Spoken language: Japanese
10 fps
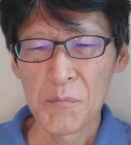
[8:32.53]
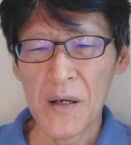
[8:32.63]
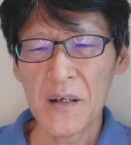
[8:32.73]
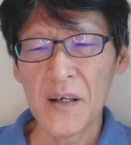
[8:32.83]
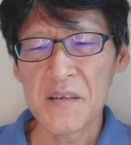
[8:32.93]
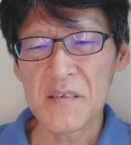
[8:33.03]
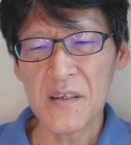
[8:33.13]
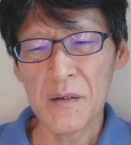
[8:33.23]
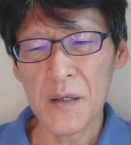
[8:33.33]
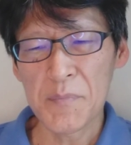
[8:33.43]
万が
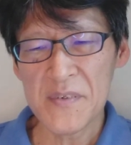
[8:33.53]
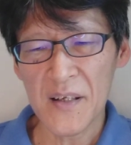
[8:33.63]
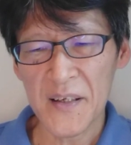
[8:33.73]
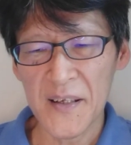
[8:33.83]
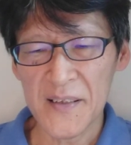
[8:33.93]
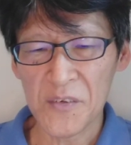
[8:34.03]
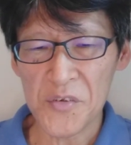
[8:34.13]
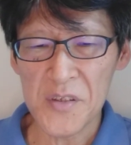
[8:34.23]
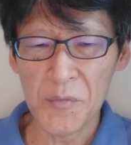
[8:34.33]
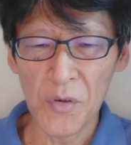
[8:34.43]
一、えビザが切れた
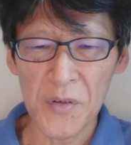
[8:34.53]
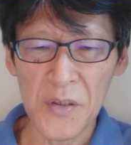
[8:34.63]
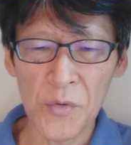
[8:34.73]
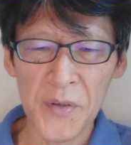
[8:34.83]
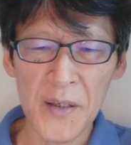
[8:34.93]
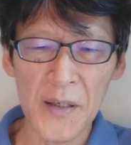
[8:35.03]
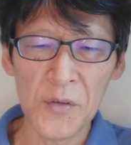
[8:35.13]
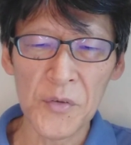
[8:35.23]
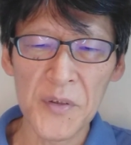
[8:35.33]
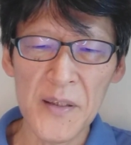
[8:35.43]
としても、日本以外
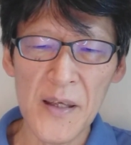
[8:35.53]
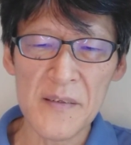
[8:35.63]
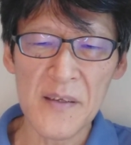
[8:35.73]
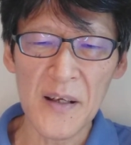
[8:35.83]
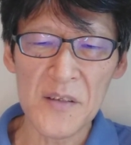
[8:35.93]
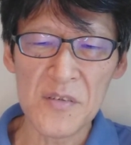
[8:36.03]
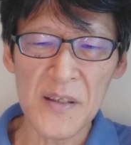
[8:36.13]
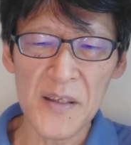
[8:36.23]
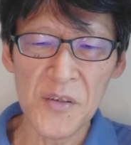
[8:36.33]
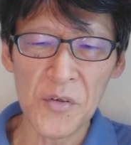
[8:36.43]
の国で生活
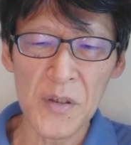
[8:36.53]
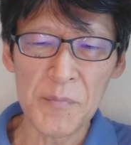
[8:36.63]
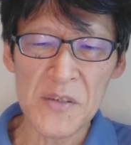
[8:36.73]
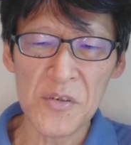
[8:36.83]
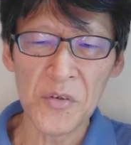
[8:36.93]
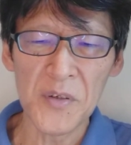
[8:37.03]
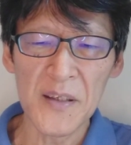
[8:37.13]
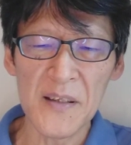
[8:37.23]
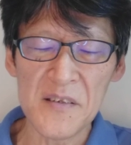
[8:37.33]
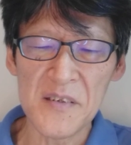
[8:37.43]
できるように別の国
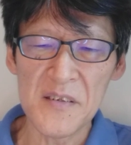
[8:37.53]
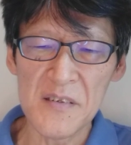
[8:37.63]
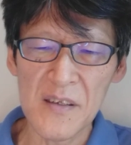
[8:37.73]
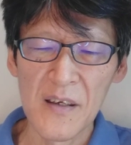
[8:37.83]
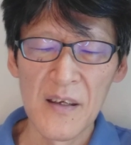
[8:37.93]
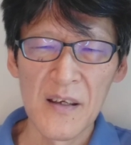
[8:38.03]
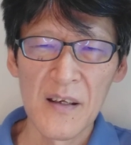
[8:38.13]
に打診し、